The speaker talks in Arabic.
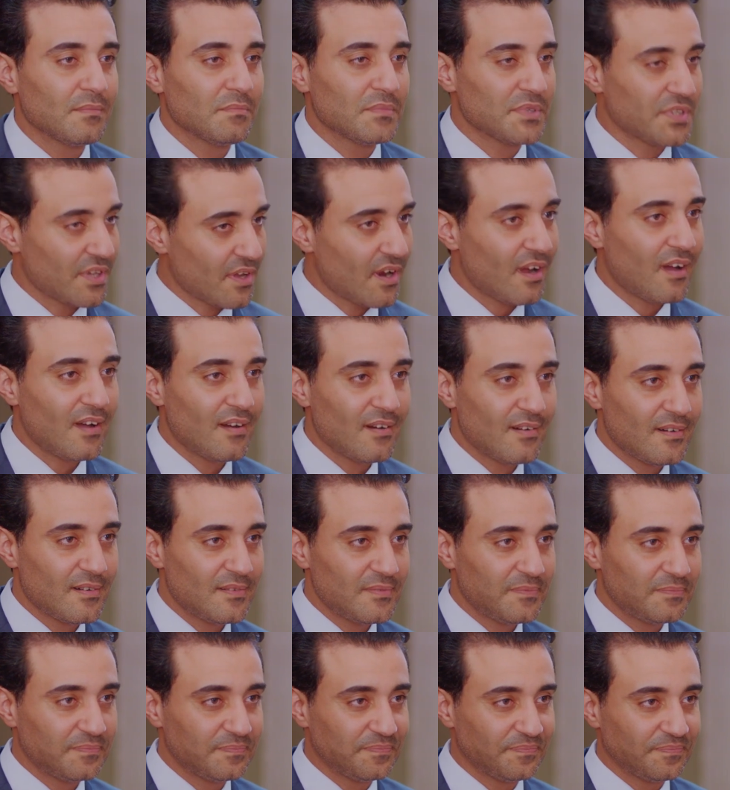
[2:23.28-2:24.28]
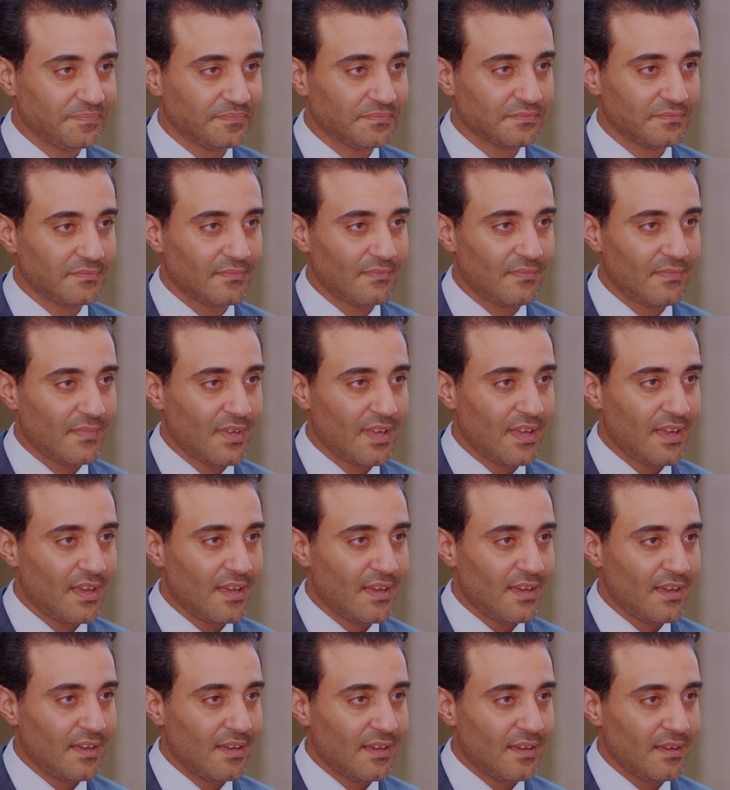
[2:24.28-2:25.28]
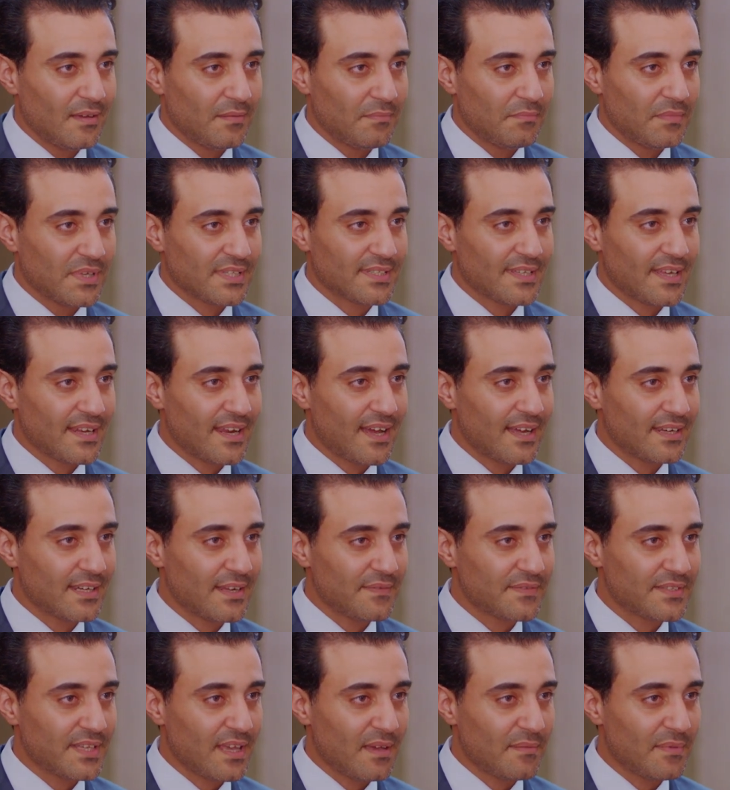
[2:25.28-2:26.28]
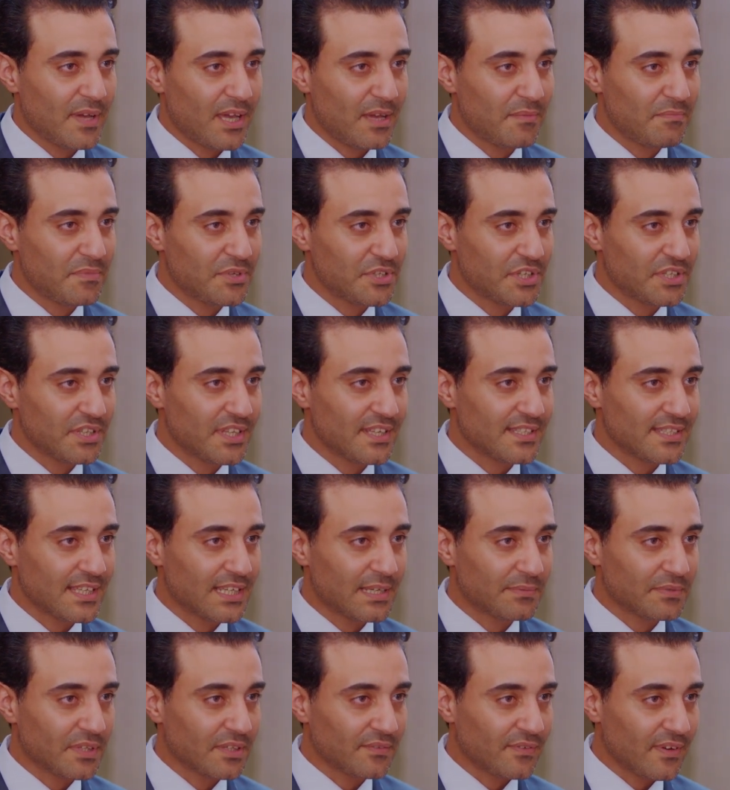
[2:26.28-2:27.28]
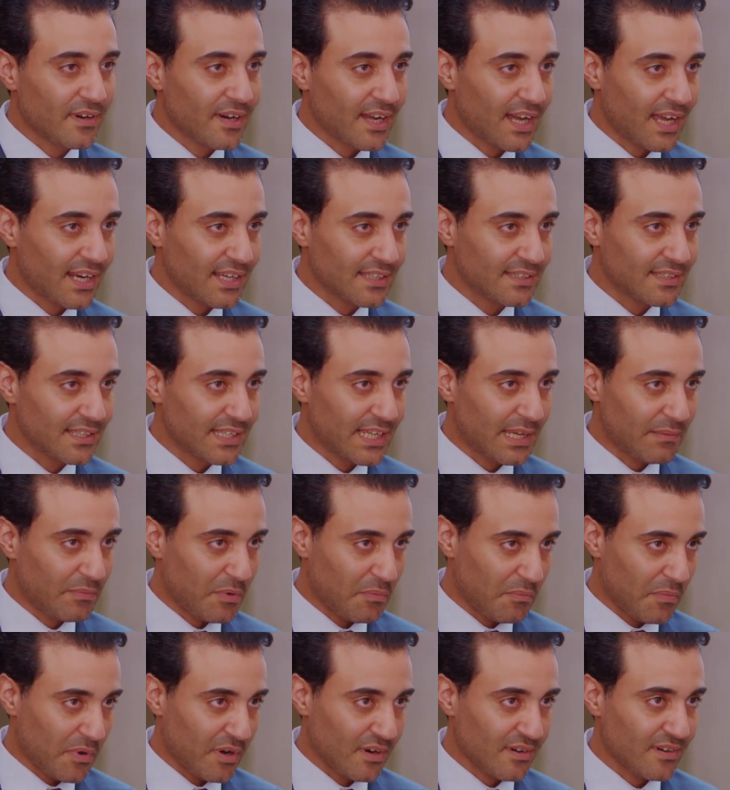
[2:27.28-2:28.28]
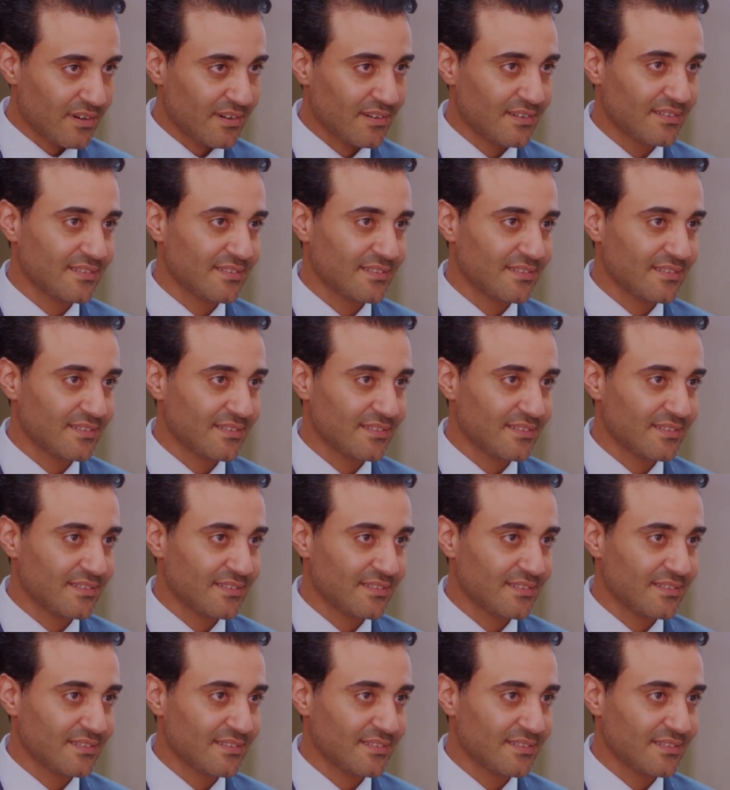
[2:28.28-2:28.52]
بصراحه بس انا عن نفسي ما بحبش الناس اللي بتتفرج على الدنيا من بره